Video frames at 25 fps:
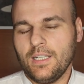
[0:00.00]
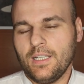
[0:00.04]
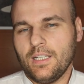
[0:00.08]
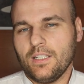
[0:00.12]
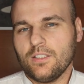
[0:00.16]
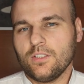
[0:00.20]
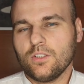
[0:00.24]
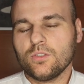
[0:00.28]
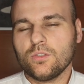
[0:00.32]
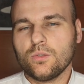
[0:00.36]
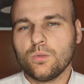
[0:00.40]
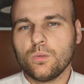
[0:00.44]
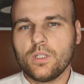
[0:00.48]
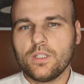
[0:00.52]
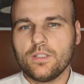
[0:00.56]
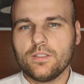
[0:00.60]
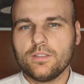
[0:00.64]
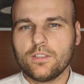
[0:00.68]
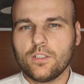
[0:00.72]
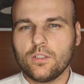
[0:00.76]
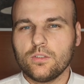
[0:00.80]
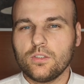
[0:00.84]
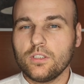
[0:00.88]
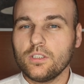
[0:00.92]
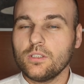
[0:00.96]
No z drugiej
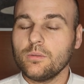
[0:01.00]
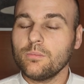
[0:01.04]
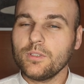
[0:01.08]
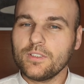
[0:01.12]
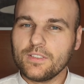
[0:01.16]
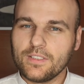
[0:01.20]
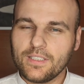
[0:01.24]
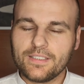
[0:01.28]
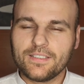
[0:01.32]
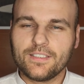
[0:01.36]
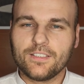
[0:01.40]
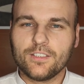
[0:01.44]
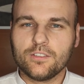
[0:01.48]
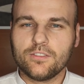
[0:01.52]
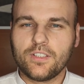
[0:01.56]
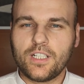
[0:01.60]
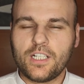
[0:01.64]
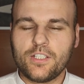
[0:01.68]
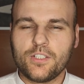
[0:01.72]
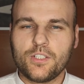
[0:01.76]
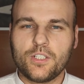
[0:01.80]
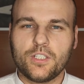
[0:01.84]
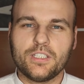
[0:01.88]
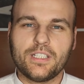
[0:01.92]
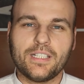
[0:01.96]
strony, gdyby zdecydowali
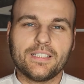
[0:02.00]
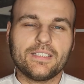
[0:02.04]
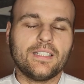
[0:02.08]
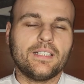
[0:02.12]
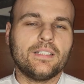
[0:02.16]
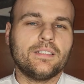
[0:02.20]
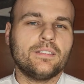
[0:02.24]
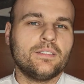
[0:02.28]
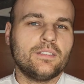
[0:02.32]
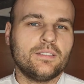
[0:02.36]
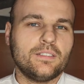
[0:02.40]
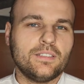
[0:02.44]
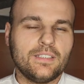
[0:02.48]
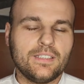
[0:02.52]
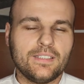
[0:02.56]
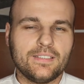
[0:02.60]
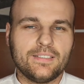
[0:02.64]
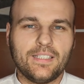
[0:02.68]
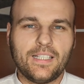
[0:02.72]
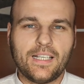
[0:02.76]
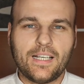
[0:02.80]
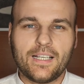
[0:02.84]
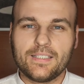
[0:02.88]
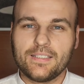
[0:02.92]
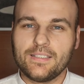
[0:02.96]
się na ten
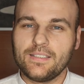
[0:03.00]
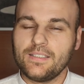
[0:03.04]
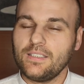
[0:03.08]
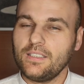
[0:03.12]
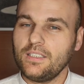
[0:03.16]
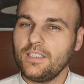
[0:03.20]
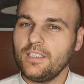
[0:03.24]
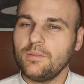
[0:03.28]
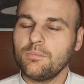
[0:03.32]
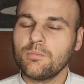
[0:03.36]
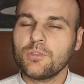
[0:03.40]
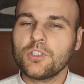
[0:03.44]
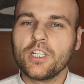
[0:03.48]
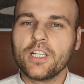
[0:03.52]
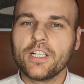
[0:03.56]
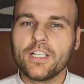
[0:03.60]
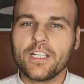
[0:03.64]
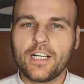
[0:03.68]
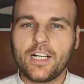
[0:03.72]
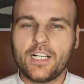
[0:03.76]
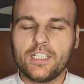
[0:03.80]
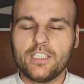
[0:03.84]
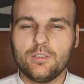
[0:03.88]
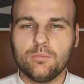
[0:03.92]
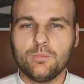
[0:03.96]
zjazd i
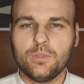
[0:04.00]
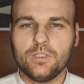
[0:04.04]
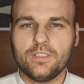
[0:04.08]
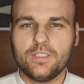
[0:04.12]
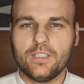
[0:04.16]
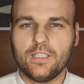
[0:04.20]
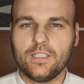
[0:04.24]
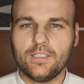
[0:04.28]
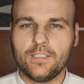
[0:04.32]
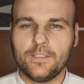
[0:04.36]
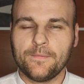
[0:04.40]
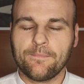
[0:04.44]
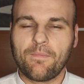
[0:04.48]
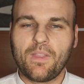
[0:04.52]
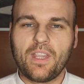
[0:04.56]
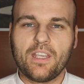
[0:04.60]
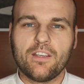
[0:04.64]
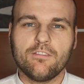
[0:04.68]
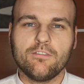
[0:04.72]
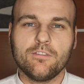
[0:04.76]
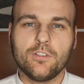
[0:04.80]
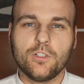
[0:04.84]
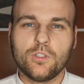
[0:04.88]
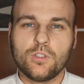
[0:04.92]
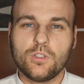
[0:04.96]
przegraliby ten
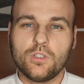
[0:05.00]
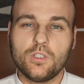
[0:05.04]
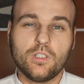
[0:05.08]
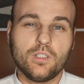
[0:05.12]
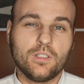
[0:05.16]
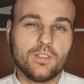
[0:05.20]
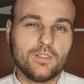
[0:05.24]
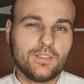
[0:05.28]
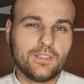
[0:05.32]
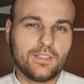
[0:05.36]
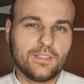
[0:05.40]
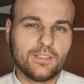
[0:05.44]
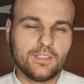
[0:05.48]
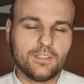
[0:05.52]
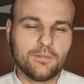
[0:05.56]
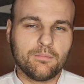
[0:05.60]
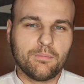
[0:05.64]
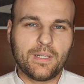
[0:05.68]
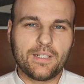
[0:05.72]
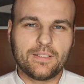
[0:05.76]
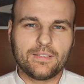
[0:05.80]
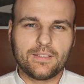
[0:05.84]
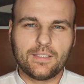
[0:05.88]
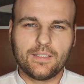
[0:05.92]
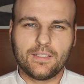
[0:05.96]
wyścig z
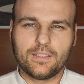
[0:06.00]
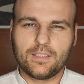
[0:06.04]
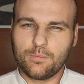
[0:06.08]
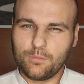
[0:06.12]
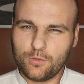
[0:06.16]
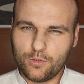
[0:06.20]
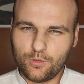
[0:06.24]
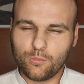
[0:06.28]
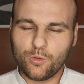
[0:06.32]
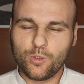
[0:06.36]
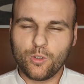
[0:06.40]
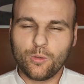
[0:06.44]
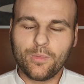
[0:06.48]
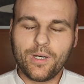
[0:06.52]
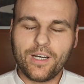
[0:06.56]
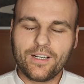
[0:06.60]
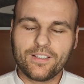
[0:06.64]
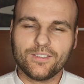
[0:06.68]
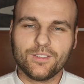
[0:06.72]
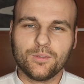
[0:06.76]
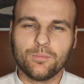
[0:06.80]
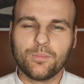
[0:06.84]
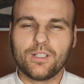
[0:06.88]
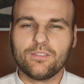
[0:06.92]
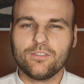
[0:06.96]
Mercedesem, co było
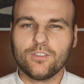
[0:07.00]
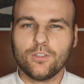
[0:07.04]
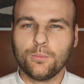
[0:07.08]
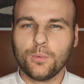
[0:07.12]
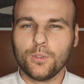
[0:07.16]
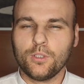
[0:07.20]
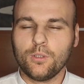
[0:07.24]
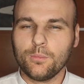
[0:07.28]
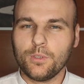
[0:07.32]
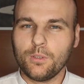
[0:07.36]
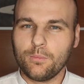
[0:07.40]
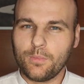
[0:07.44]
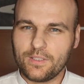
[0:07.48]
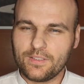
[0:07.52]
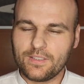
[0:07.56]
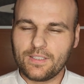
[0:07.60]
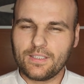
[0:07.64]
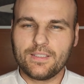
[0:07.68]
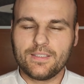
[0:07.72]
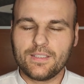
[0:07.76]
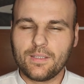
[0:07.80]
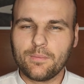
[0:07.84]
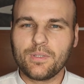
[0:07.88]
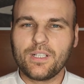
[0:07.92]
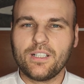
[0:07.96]
bardzo prawdopodobne, Mercedes
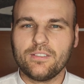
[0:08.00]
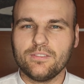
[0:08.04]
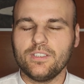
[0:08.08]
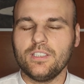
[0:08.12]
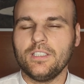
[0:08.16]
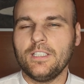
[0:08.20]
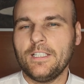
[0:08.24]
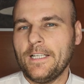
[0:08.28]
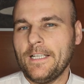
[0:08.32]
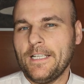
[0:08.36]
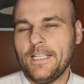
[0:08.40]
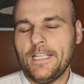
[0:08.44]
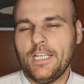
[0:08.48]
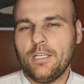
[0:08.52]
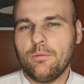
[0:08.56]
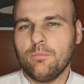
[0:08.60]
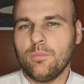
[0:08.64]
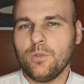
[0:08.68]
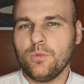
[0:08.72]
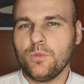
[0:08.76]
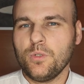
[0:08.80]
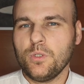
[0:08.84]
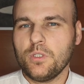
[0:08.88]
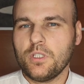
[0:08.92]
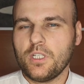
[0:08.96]
naprawdę
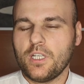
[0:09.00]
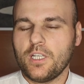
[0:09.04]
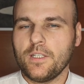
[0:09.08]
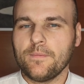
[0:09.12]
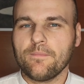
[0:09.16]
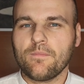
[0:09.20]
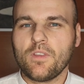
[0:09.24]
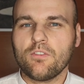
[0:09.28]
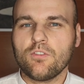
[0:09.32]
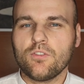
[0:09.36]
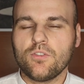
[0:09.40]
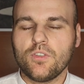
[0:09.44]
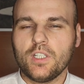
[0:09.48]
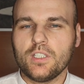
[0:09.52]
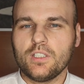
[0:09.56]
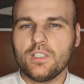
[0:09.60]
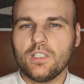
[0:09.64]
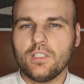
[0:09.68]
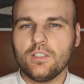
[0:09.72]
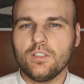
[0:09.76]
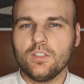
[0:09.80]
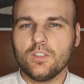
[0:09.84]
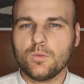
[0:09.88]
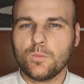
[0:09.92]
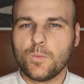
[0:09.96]
był dzisiaj w
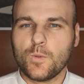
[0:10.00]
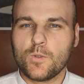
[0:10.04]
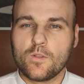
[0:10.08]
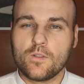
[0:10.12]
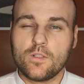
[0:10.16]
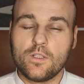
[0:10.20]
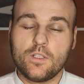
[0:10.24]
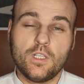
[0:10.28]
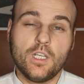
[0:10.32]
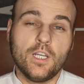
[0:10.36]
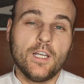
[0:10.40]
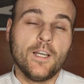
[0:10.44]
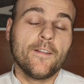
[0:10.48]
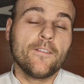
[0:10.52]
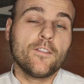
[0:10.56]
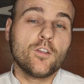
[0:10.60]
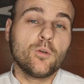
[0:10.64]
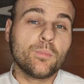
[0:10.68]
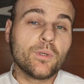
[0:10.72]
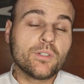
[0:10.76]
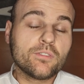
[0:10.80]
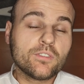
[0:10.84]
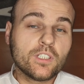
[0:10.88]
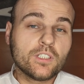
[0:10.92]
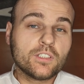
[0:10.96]
świetnej dyspozycji, to
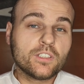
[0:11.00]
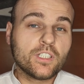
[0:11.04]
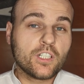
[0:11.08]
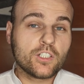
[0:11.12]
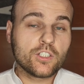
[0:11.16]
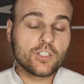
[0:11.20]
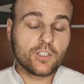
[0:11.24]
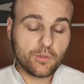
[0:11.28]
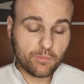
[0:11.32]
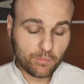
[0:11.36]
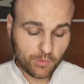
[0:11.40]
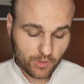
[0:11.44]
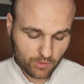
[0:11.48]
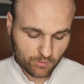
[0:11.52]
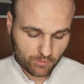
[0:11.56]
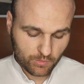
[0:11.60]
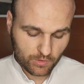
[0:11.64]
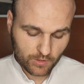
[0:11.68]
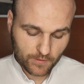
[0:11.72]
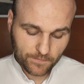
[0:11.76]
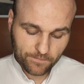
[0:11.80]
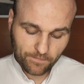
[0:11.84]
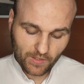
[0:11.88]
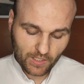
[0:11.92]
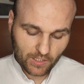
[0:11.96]
pewnie też
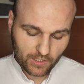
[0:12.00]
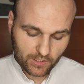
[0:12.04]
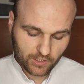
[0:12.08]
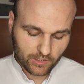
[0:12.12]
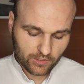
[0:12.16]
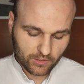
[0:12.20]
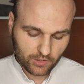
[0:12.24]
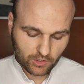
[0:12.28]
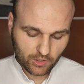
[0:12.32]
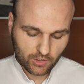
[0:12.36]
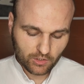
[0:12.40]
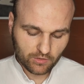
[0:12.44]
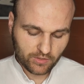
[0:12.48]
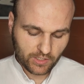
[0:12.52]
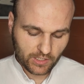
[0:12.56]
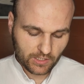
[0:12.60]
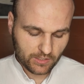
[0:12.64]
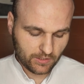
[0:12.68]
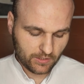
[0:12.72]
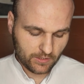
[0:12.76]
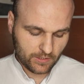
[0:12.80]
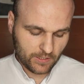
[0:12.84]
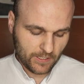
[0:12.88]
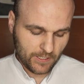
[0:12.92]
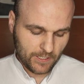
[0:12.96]
byśmy
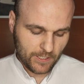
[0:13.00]
krytykowali